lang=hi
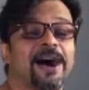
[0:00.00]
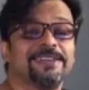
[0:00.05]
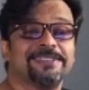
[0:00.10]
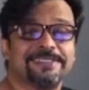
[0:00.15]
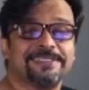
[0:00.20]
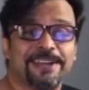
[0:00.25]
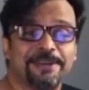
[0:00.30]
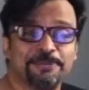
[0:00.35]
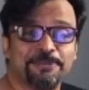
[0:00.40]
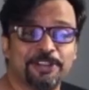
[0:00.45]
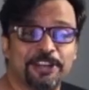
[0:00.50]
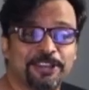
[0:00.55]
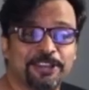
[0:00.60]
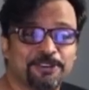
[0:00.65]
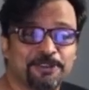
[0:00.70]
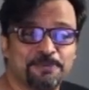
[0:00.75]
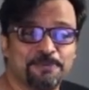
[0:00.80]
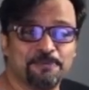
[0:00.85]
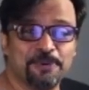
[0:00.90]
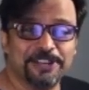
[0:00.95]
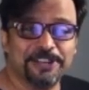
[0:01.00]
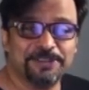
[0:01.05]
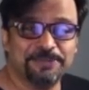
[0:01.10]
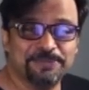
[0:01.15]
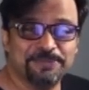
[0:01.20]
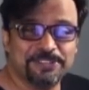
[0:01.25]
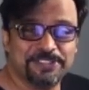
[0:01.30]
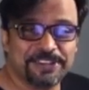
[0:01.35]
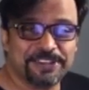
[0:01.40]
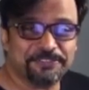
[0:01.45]
असलम वेलकम
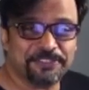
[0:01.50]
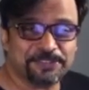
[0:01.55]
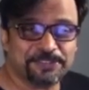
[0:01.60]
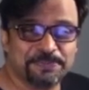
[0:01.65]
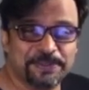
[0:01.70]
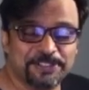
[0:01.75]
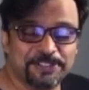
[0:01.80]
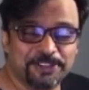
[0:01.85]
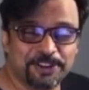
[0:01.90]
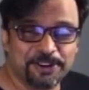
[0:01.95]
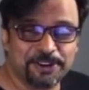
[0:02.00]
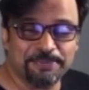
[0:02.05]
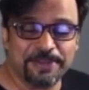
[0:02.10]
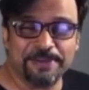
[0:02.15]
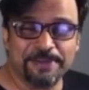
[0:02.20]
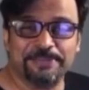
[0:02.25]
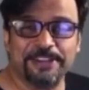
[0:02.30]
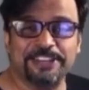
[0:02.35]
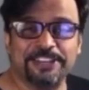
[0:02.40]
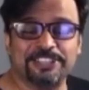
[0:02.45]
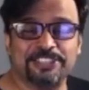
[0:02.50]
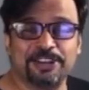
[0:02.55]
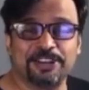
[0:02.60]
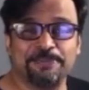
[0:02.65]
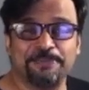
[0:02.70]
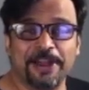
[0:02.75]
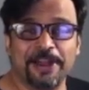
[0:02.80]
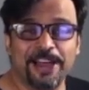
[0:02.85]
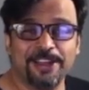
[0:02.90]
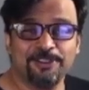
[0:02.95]
टू जी एक्स मेंटोर मैं आपका टीचर
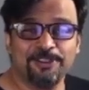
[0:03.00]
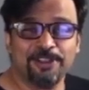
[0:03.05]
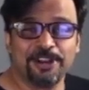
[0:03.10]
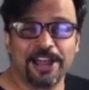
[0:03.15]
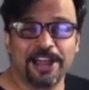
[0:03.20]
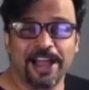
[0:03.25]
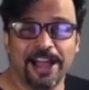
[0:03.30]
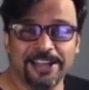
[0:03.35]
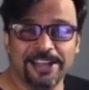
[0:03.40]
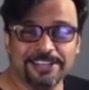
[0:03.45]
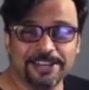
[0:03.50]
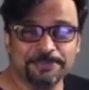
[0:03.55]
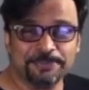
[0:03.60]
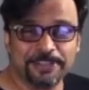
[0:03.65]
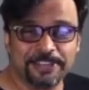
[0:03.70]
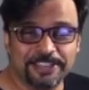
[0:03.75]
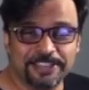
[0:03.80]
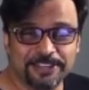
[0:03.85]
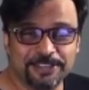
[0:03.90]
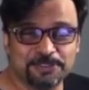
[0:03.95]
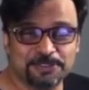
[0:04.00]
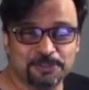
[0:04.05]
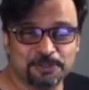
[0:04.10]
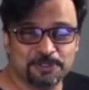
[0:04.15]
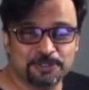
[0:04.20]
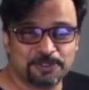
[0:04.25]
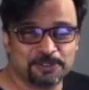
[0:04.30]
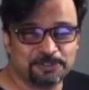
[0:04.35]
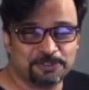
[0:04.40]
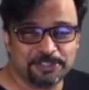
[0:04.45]
इमरान और आज आप यकीनन
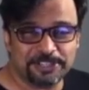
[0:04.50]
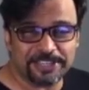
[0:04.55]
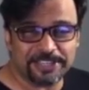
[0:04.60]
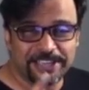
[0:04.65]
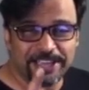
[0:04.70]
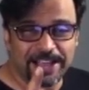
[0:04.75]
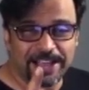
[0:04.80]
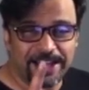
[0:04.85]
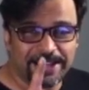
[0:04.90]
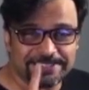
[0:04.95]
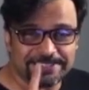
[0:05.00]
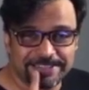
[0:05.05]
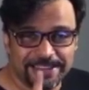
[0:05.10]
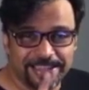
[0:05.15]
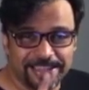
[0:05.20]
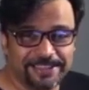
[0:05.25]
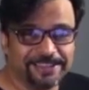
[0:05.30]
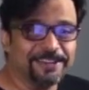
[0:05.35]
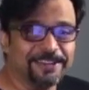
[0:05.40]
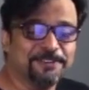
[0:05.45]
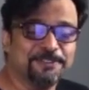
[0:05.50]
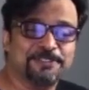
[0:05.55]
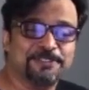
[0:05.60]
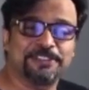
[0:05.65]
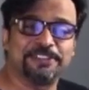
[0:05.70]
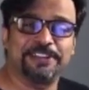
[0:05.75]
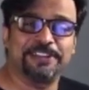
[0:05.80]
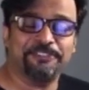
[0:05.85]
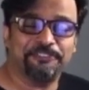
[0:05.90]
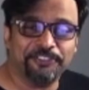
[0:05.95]
सोच रहे होंगे कि आज एंगल
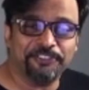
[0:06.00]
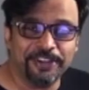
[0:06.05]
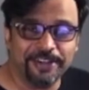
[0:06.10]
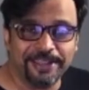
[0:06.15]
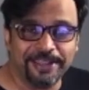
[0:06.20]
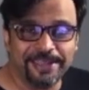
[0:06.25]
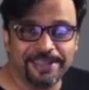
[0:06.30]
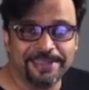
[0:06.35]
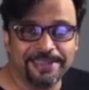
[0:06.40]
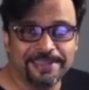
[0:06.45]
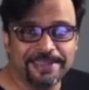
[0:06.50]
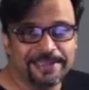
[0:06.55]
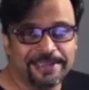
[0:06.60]
कुछ डिफरेंट है